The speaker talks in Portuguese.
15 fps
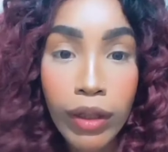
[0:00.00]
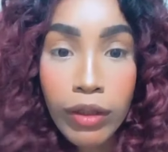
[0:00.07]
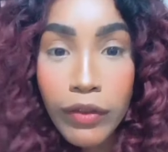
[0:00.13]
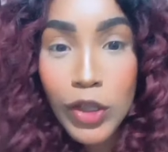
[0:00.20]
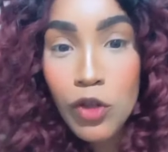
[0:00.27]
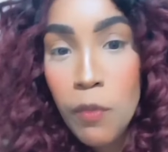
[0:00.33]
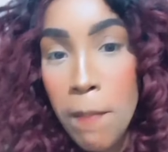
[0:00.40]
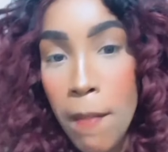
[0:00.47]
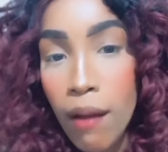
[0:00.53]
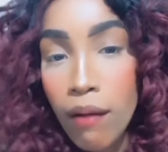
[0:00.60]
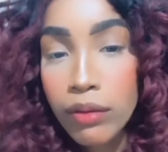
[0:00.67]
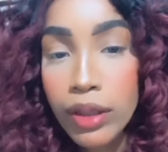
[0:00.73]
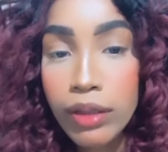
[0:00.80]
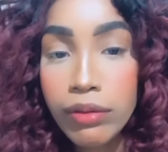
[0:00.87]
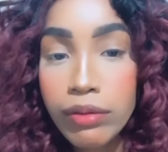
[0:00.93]
eu não vejo mal
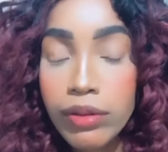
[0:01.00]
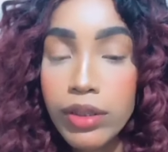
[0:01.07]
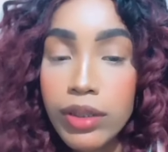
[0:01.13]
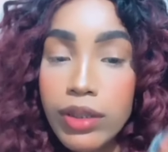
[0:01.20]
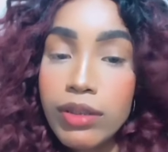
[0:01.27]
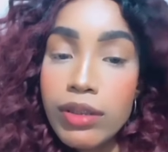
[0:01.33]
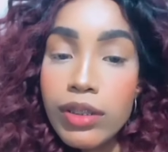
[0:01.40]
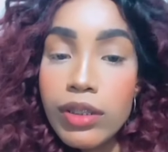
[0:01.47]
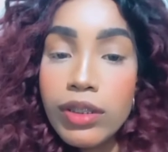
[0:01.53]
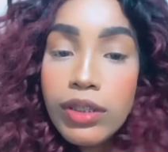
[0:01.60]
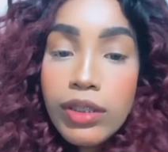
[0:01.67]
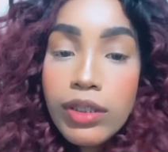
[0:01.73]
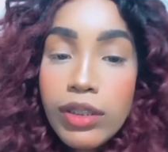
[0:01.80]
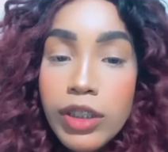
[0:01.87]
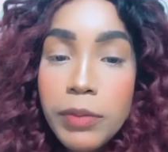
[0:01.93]
nenhum nisso,
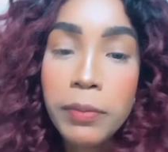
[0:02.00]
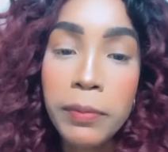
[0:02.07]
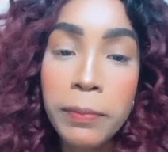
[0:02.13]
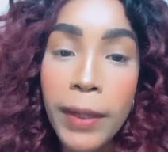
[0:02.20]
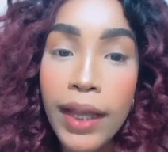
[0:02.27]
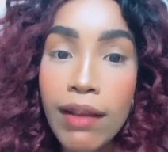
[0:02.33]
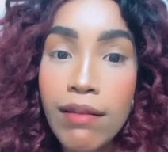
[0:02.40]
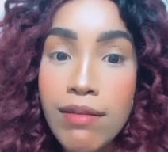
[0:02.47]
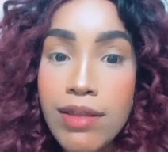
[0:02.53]
gente. Tipo, pegar um